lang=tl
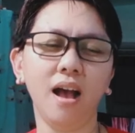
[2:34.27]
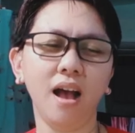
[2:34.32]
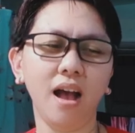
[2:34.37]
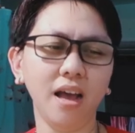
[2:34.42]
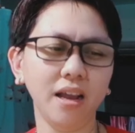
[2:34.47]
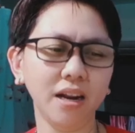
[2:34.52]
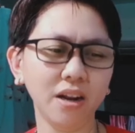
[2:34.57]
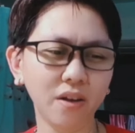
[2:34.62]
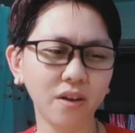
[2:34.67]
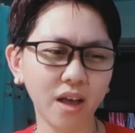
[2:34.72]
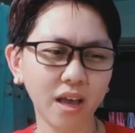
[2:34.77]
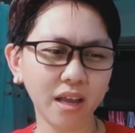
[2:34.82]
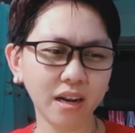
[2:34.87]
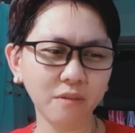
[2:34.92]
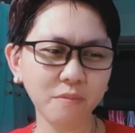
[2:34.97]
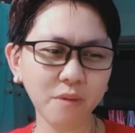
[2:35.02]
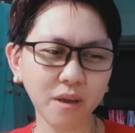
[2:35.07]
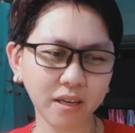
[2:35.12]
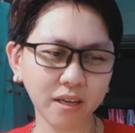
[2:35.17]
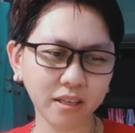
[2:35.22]
Araw-araw
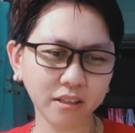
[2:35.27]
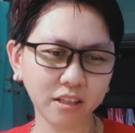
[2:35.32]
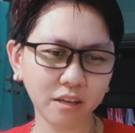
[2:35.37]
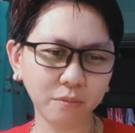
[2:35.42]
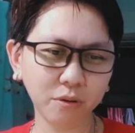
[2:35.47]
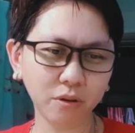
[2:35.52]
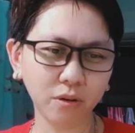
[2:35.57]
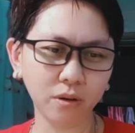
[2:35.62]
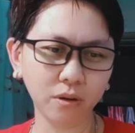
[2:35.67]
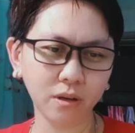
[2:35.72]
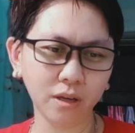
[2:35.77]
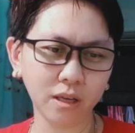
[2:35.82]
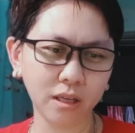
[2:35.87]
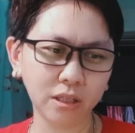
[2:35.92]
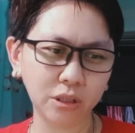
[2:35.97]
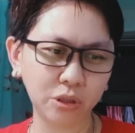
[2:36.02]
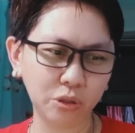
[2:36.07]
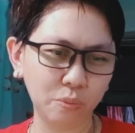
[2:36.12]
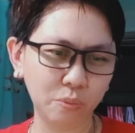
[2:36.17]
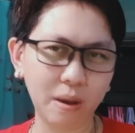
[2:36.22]
makikita mo,
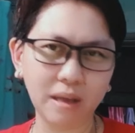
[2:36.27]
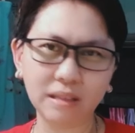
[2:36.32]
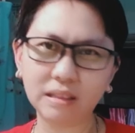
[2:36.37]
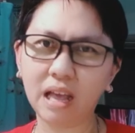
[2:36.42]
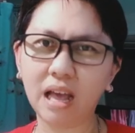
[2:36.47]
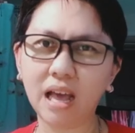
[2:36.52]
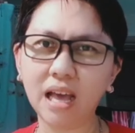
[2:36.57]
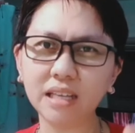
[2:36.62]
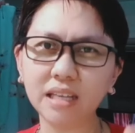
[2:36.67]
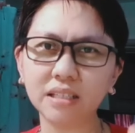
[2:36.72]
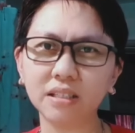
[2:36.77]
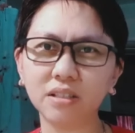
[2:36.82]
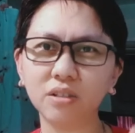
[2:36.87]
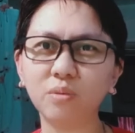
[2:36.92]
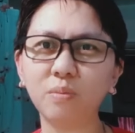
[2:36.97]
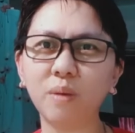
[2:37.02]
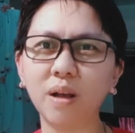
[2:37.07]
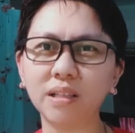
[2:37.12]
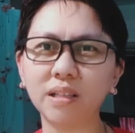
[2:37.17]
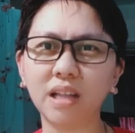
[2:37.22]
tumataas,
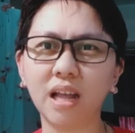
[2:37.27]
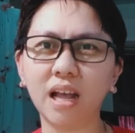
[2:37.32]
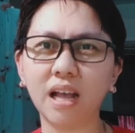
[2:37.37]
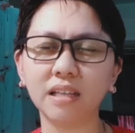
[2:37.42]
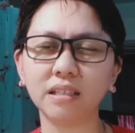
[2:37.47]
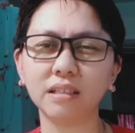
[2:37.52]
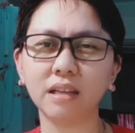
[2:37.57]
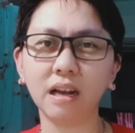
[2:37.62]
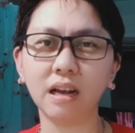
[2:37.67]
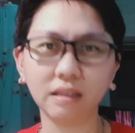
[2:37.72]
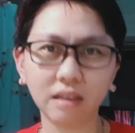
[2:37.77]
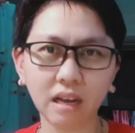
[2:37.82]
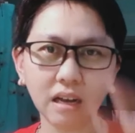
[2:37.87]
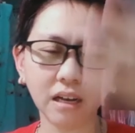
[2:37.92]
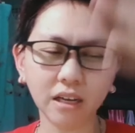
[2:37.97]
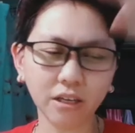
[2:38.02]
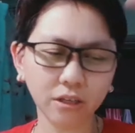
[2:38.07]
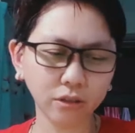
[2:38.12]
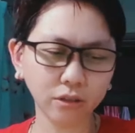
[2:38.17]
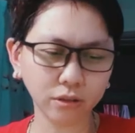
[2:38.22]
tumataas. Hanggang
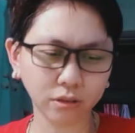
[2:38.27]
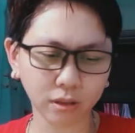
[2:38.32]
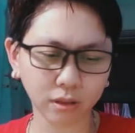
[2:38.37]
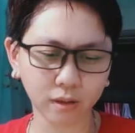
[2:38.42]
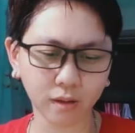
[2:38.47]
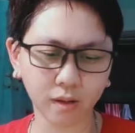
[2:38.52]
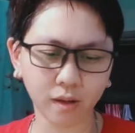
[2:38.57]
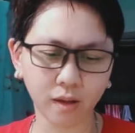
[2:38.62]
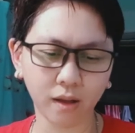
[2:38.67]
ngayon.